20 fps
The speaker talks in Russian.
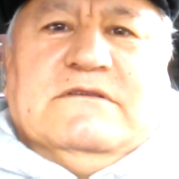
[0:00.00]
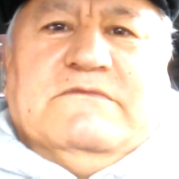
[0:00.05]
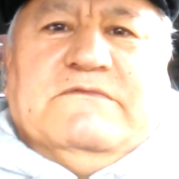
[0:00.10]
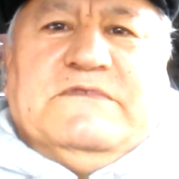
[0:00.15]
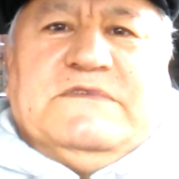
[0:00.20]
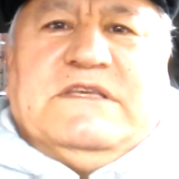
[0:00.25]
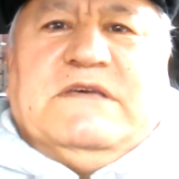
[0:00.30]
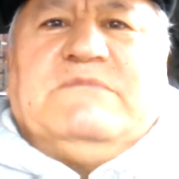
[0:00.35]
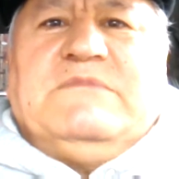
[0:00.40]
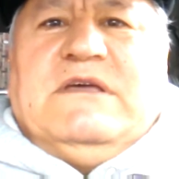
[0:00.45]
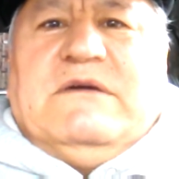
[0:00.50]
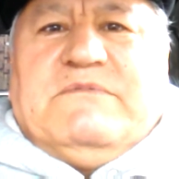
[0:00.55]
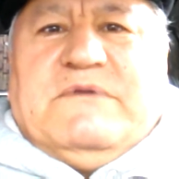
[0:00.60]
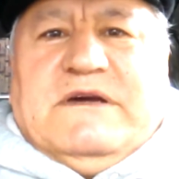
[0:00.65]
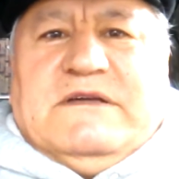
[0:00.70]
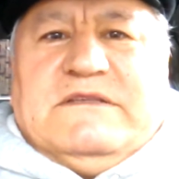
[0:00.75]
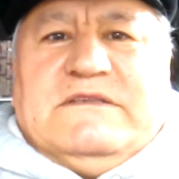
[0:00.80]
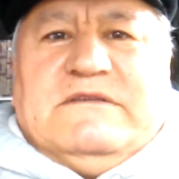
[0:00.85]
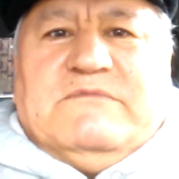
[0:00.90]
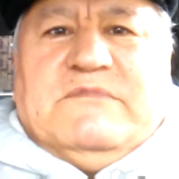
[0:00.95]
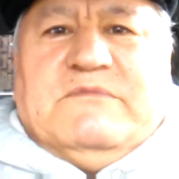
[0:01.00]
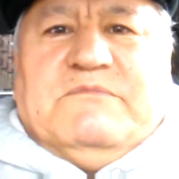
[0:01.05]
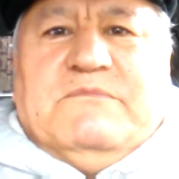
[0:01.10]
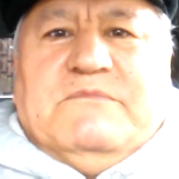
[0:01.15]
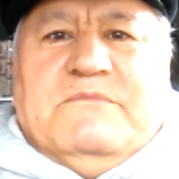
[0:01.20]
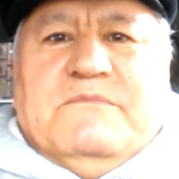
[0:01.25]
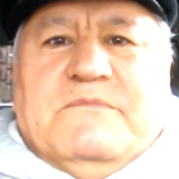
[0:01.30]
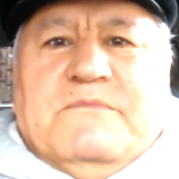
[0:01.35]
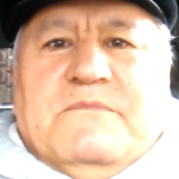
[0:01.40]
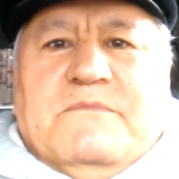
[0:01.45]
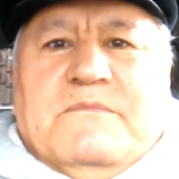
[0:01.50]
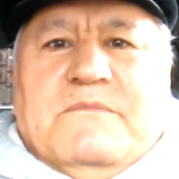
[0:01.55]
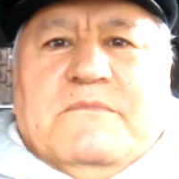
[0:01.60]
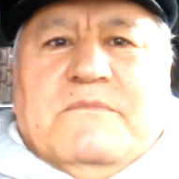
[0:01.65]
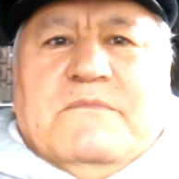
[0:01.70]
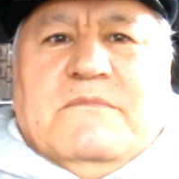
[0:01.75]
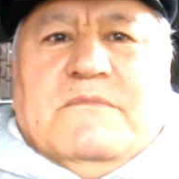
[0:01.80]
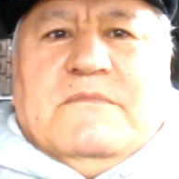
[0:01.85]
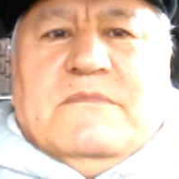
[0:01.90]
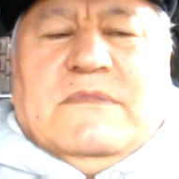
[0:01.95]
всем необходимым.
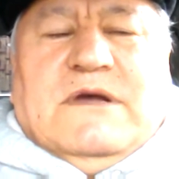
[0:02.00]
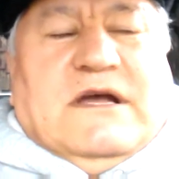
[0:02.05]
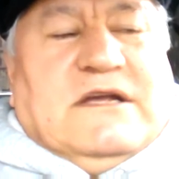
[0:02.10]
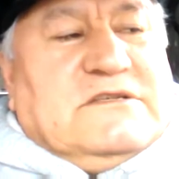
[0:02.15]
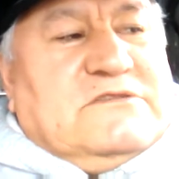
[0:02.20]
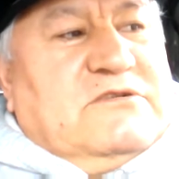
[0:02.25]
А